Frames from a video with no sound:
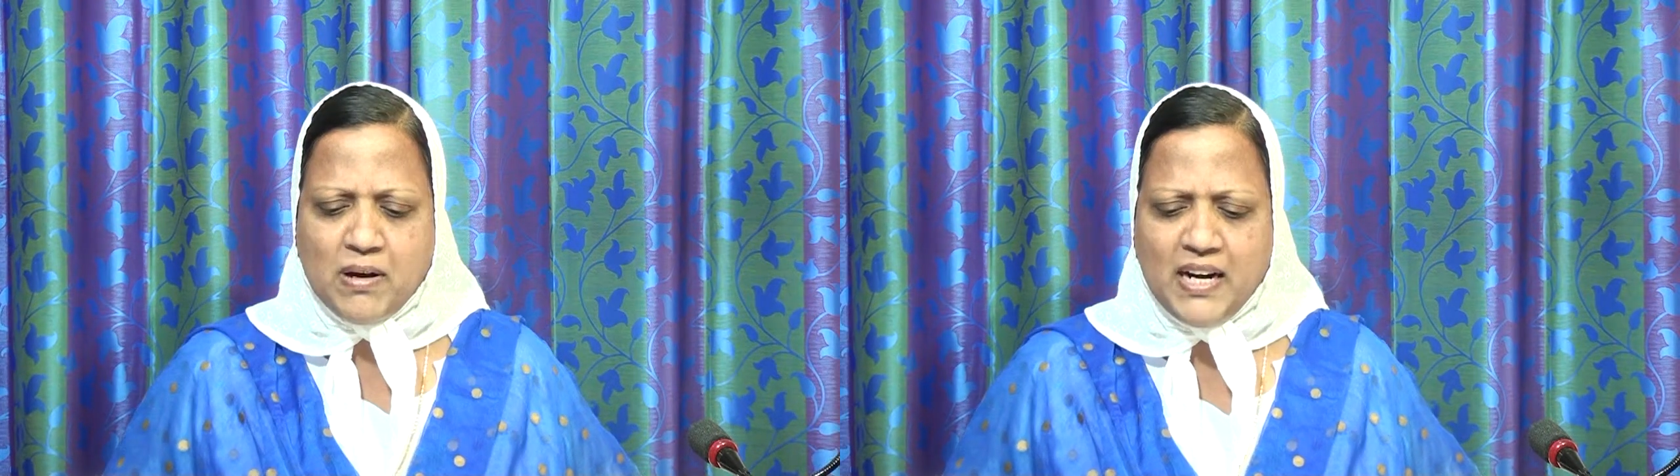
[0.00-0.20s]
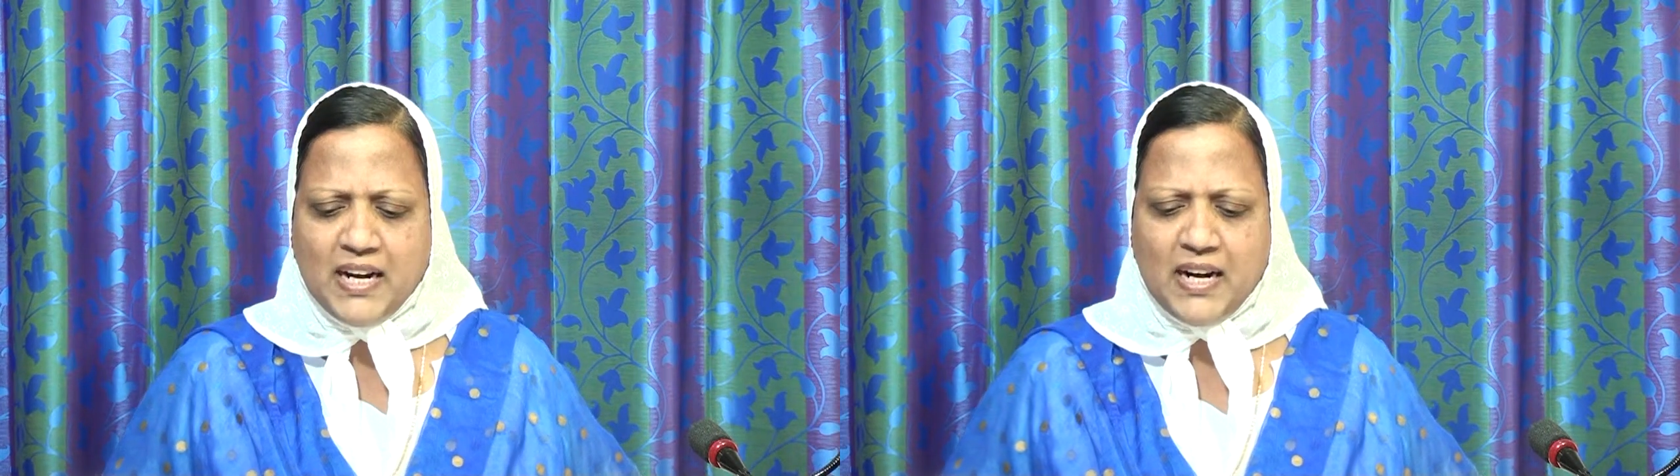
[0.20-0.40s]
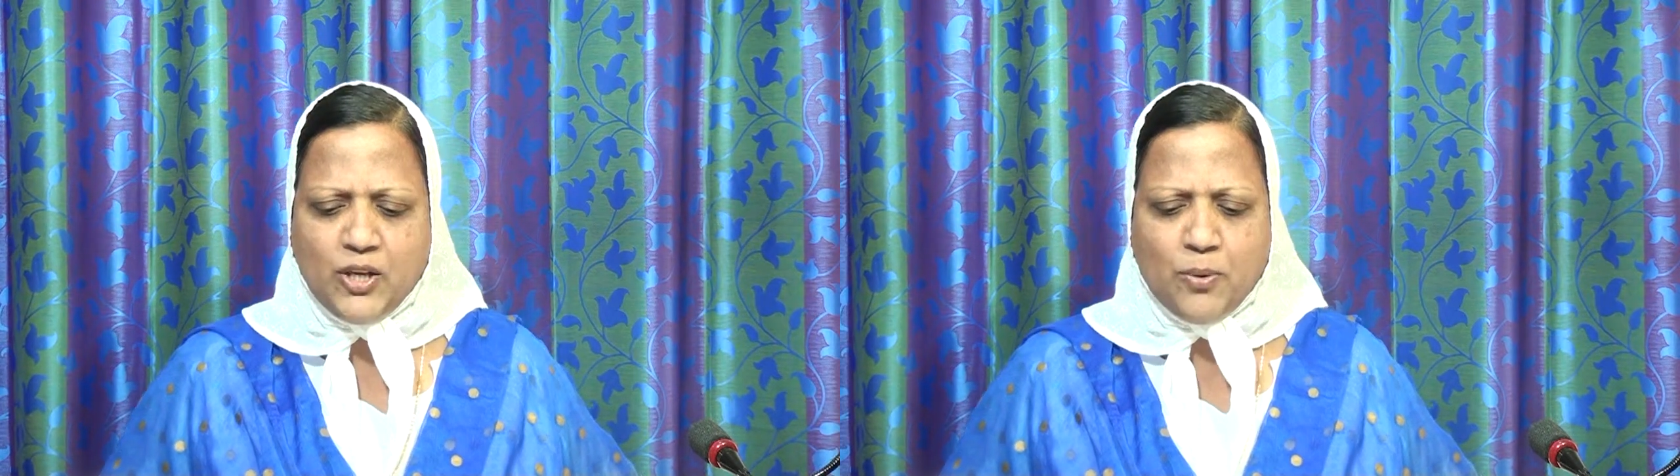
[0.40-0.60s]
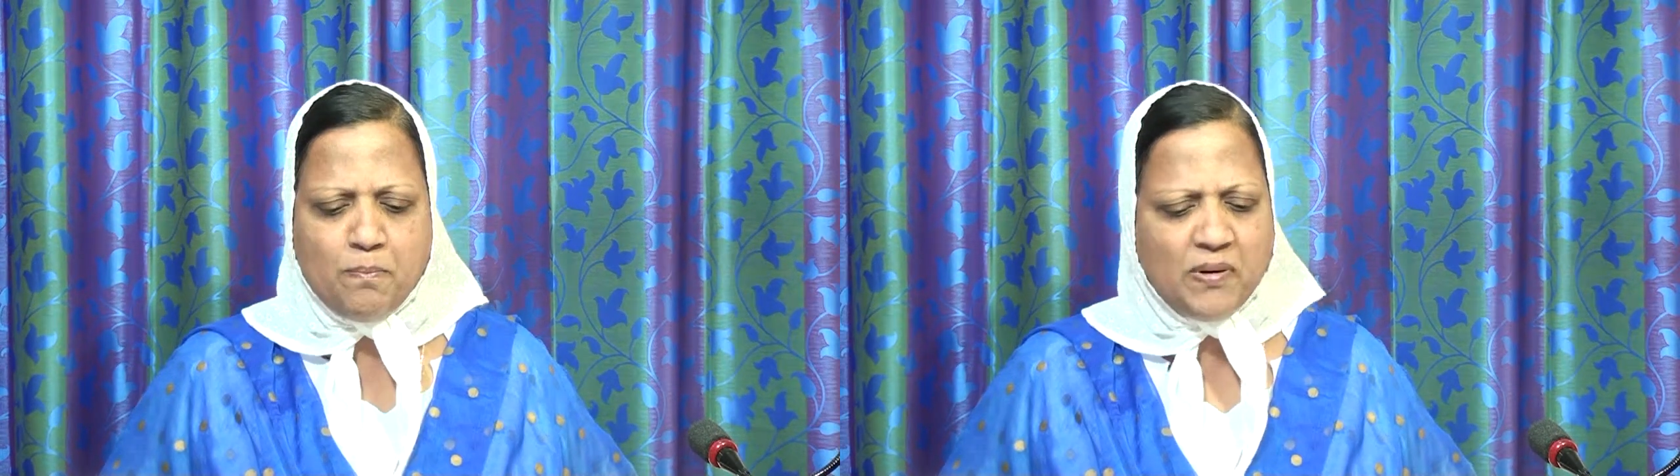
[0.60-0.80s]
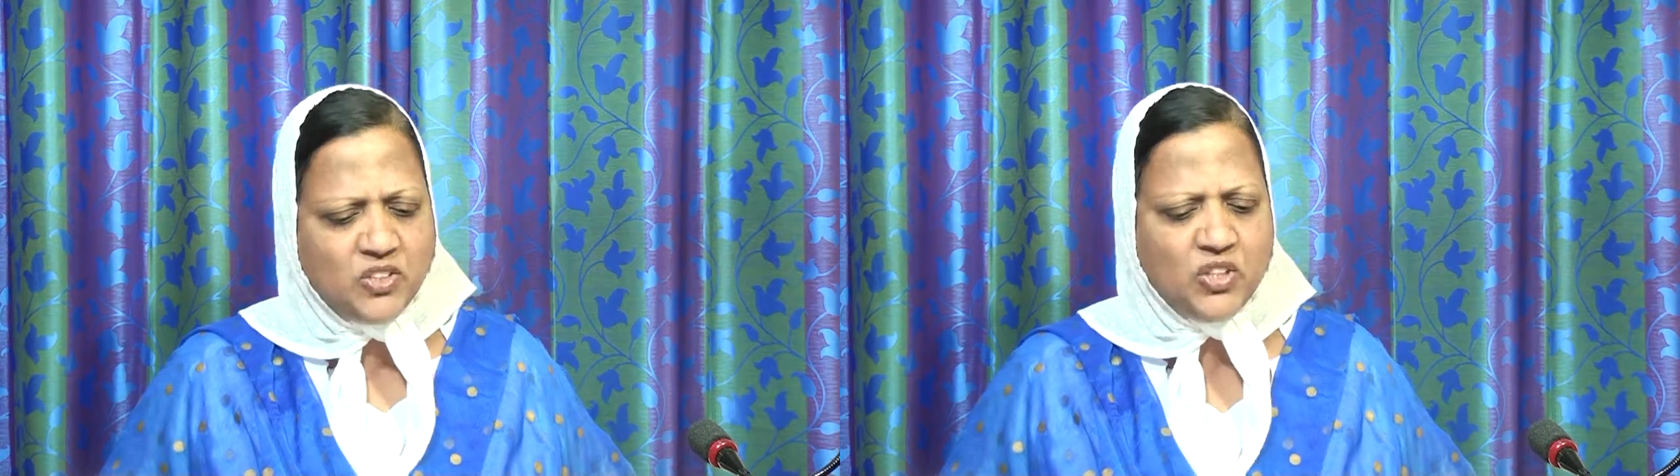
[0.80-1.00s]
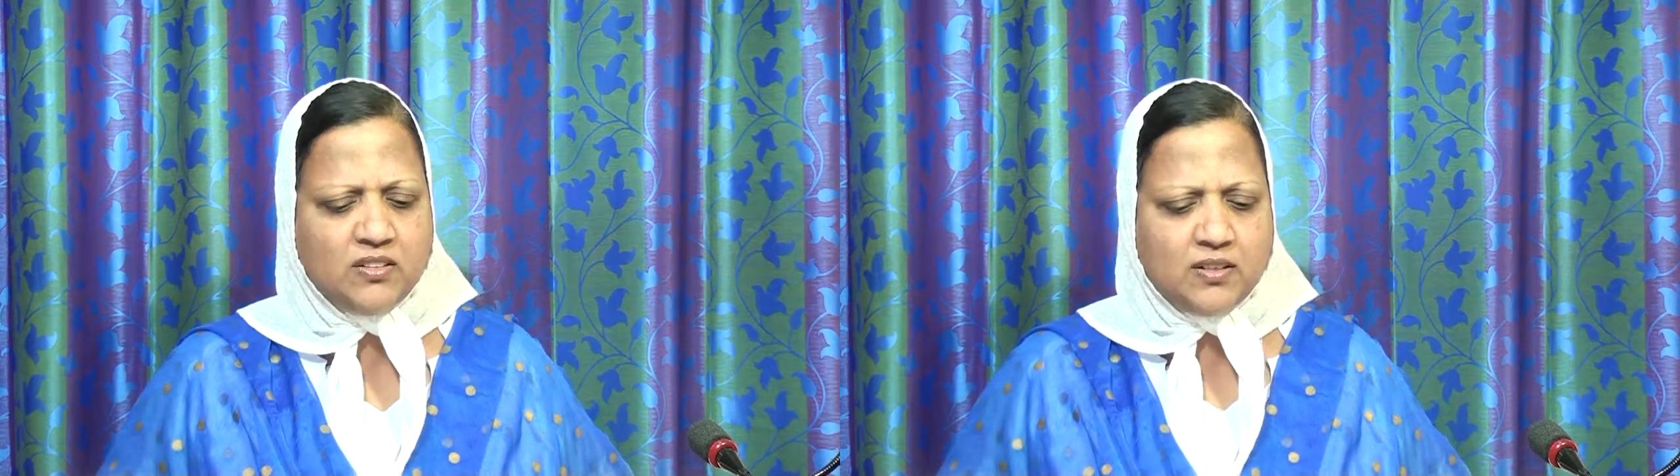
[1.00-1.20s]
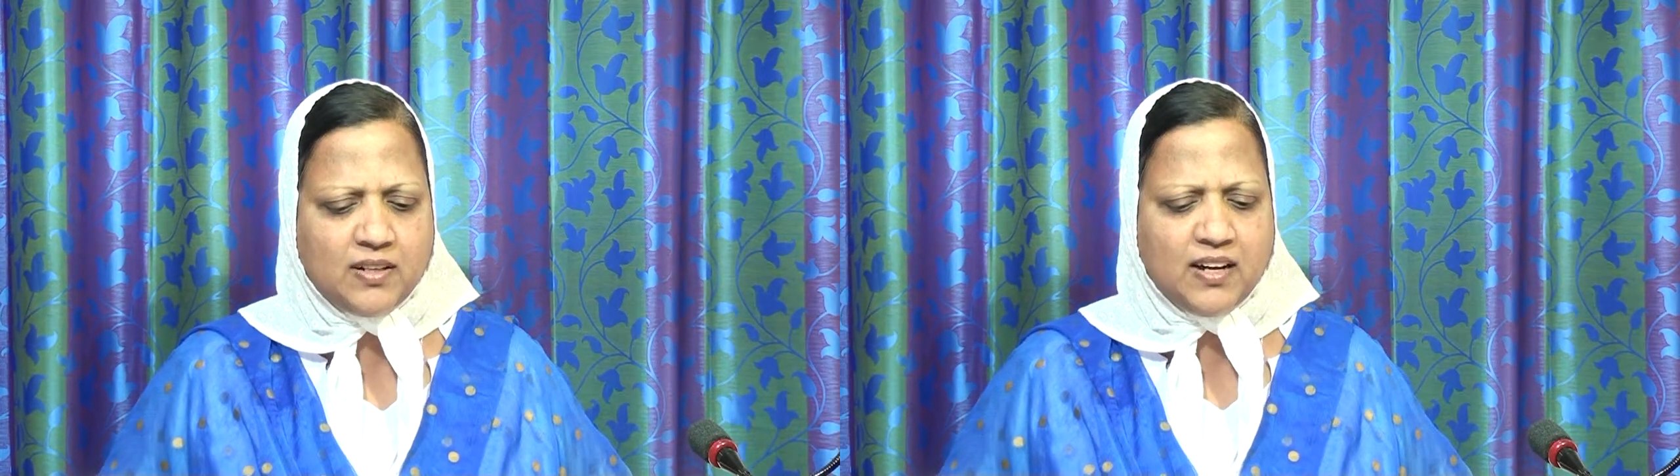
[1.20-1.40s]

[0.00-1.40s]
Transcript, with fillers: பலிகளையும் பட்சித்து